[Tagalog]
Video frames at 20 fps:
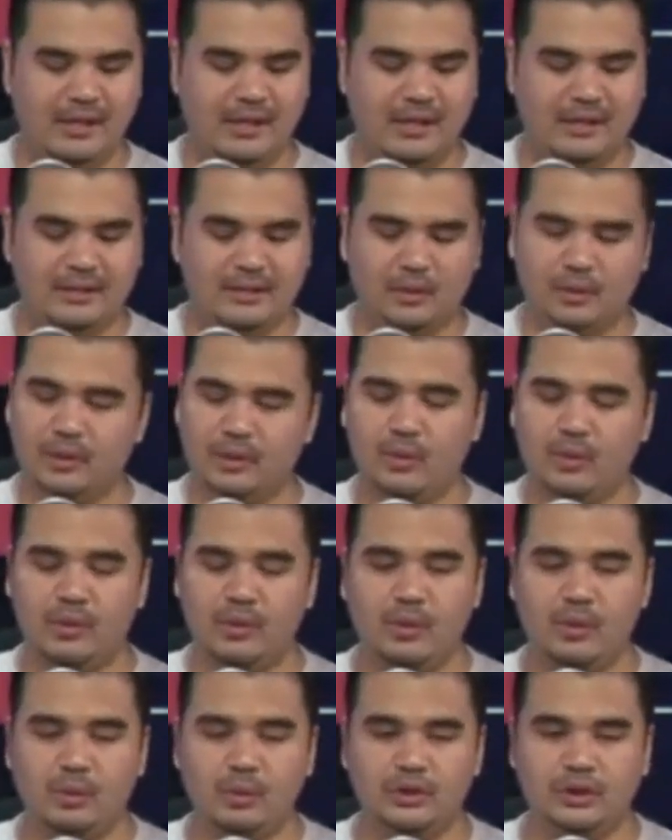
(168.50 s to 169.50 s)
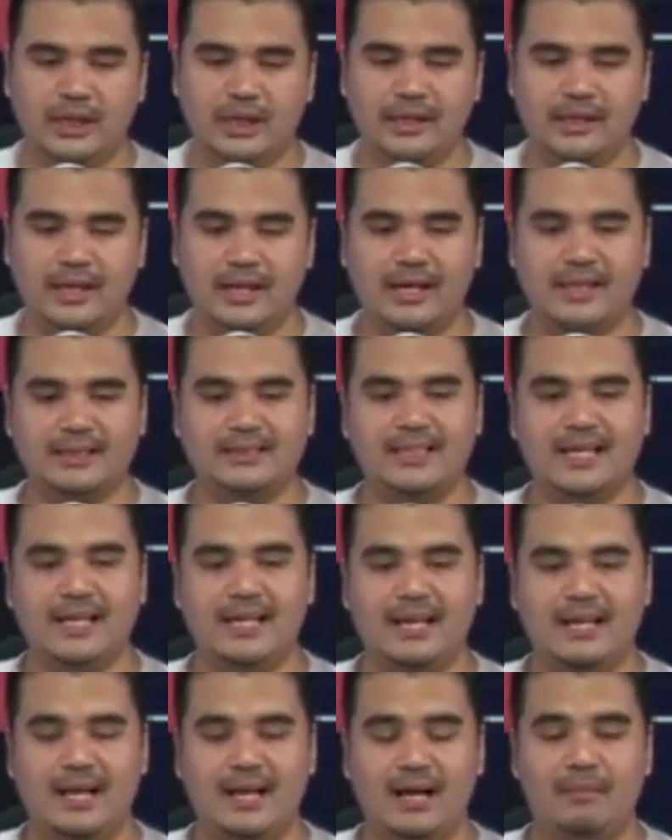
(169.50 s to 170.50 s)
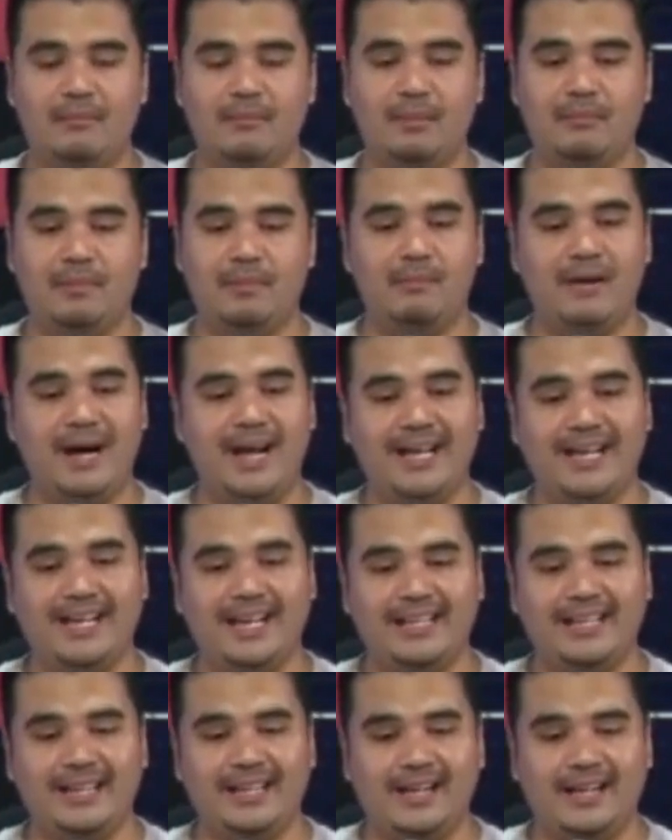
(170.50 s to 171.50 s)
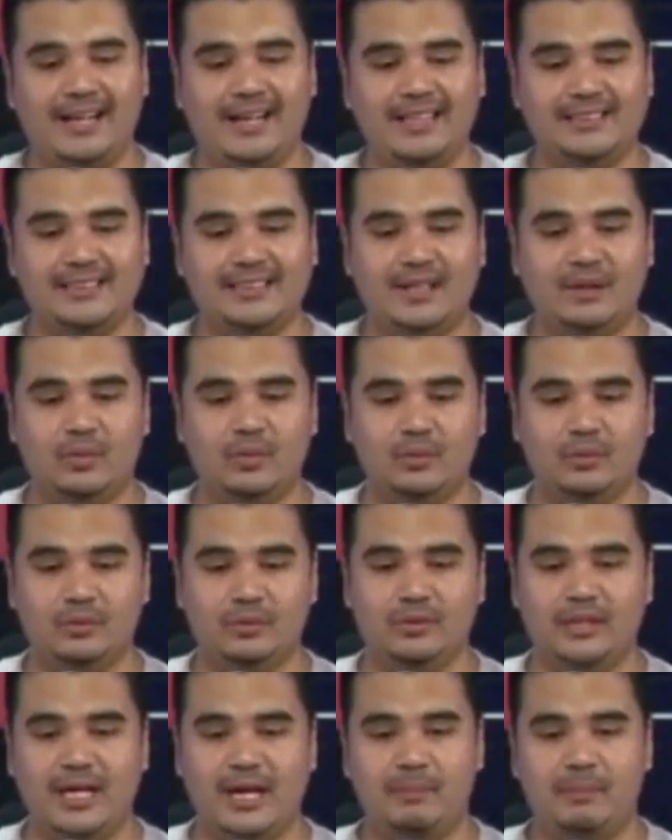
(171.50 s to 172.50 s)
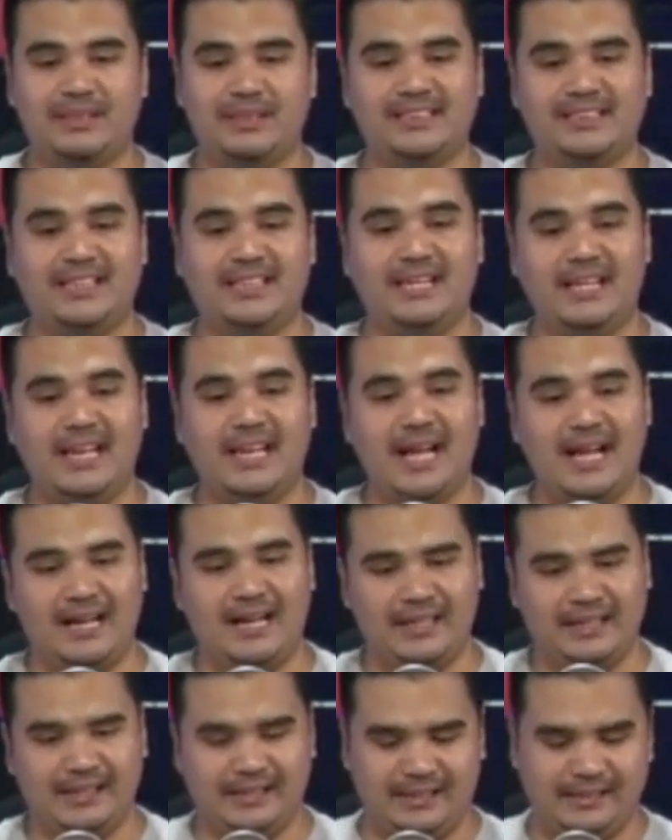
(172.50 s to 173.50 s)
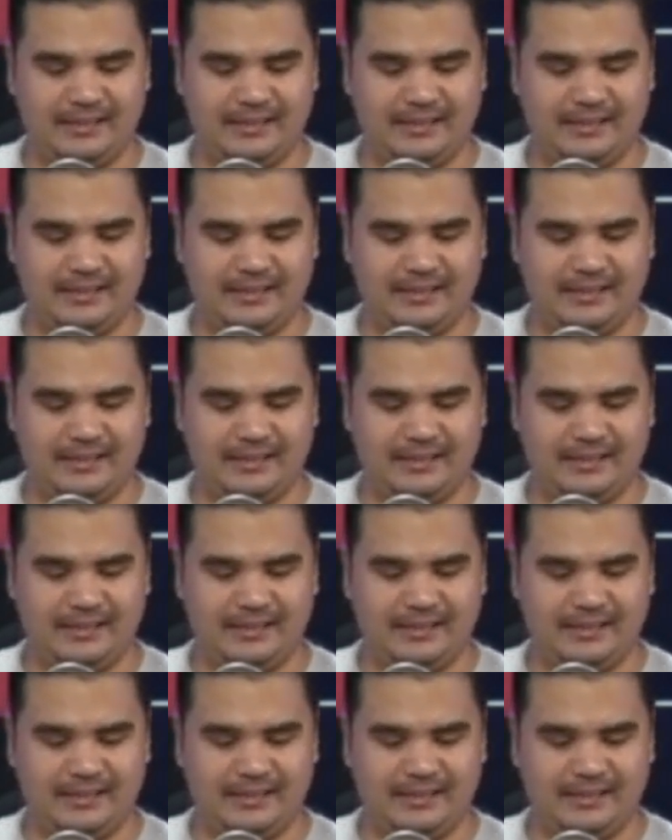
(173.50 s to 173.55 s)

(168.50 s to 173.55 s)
Unang-una ho dyan, ang kasal, ang babae ay uh, kasal ho, no? dapat sa lalaki.